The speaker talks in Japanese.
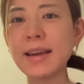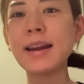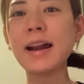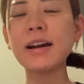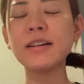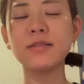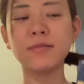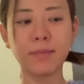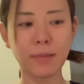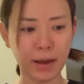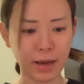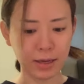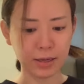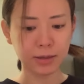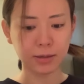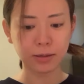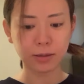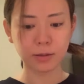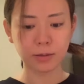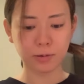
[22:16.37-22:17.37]
テラうまい
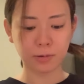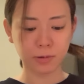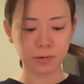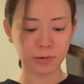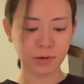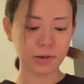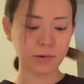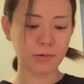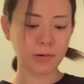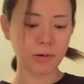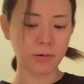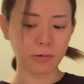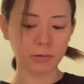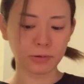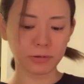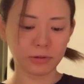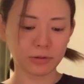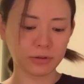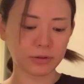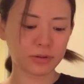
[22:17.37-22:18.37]
これは本当
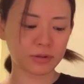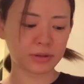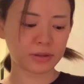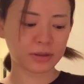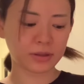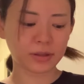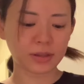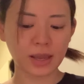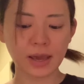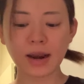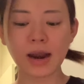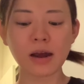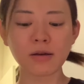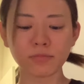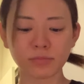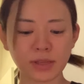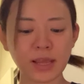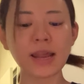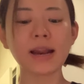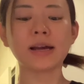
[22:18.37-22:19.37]
に
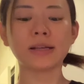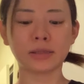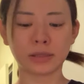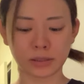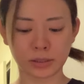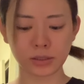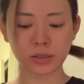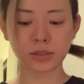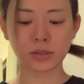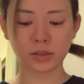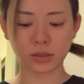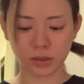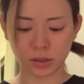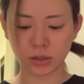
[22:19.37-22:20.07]
テラテラです